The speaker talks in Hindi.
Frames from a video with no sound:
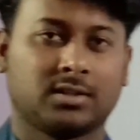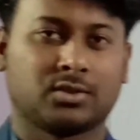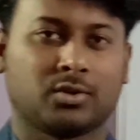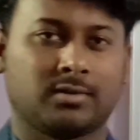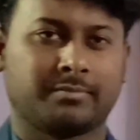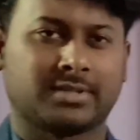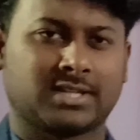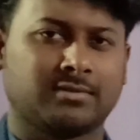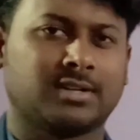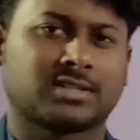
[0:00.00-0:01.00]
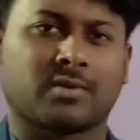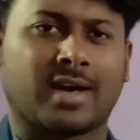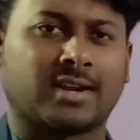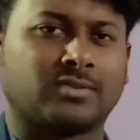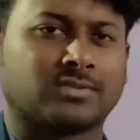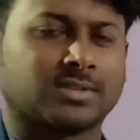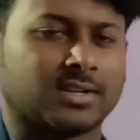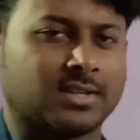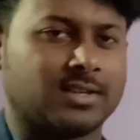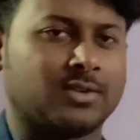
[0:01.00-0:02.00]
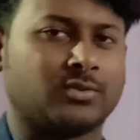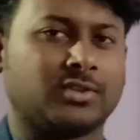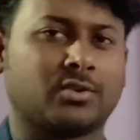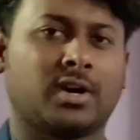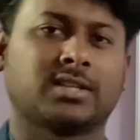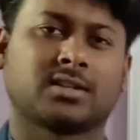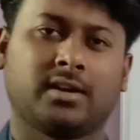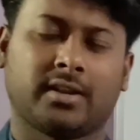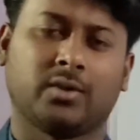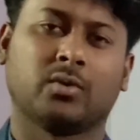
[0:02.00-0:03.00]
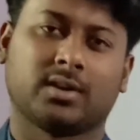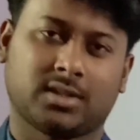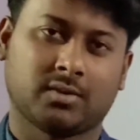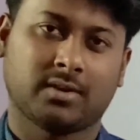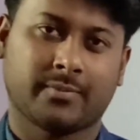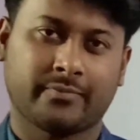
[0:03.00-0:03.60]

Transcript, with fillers: तो हम पिछली बार स्क्वायर रूट्स कर रहे थे उसी को आज कंटिन्यू करते हुए